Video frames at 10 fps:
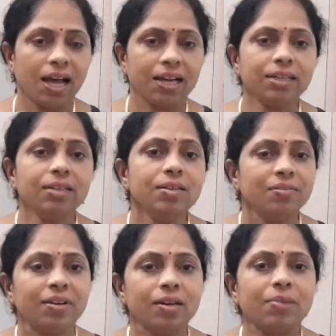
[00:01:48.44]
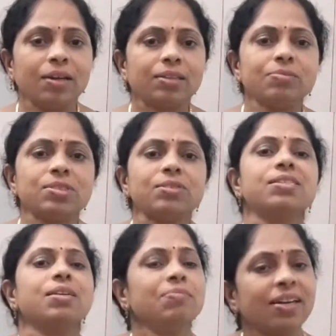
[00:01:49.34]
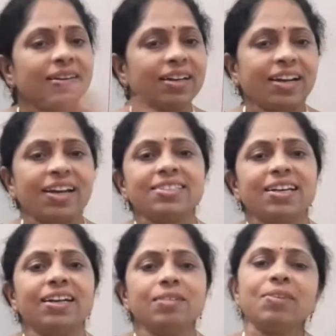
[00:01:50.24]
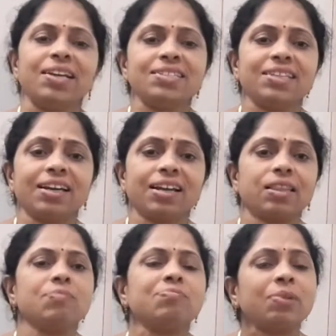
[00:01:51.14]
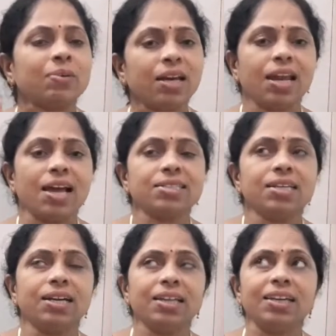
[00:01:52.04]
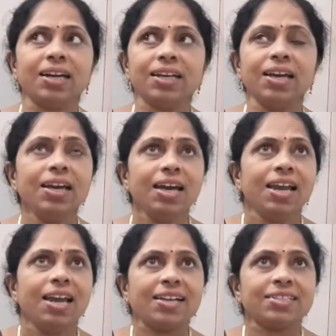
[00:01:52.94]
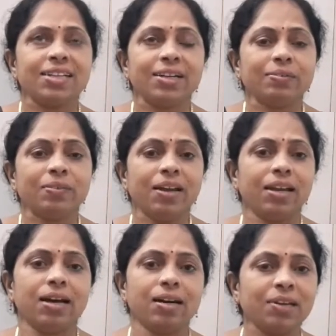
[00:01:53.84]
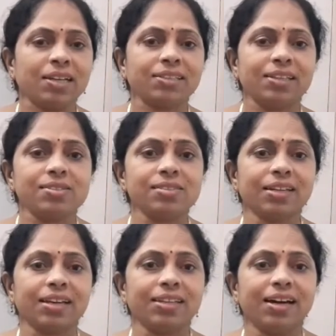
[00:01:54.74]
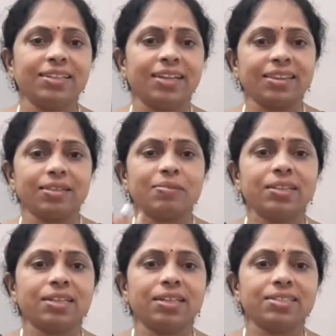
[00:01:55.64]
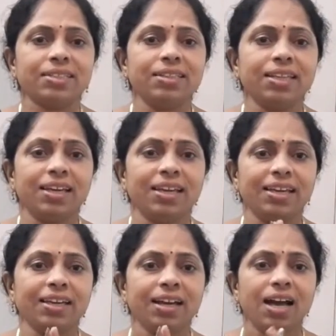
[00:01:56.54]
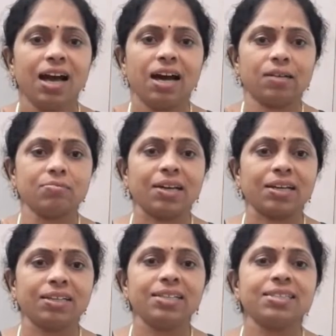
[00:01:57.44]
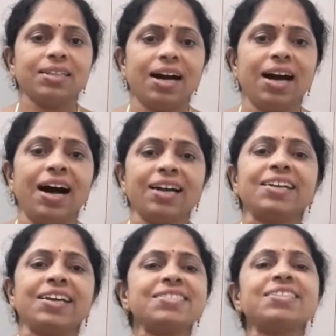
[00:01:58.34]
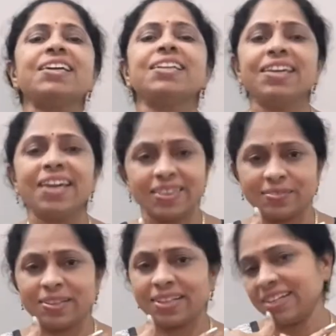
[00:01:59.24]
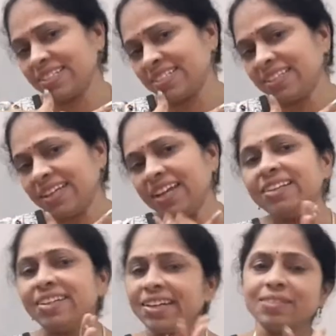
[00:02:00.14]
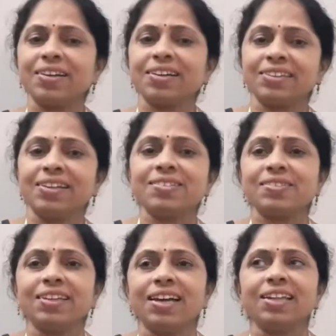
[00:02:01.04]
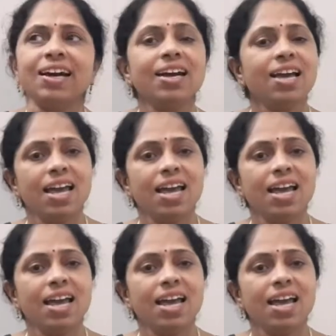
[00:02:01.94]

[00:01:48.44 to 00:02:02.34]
అండ్ వీడియో మొత్తం చూసి మీరు కూడా ట్రై చేయండి మీకు నచ్చితే కనుక తప్పకుండా లైక్ చేయండి ఎందుకంటే లైక్ చేయడం వల్ల మనకు తెలుస్తుంది కదా అది ఎంతమందికి నచ్చింది అంటే మనకు నచ్చిన టేస్ట్ అన్నది ఎంతమందికి నచ్చింది ఏంటి అన్నది మనకు తెలుస్తుంది కదా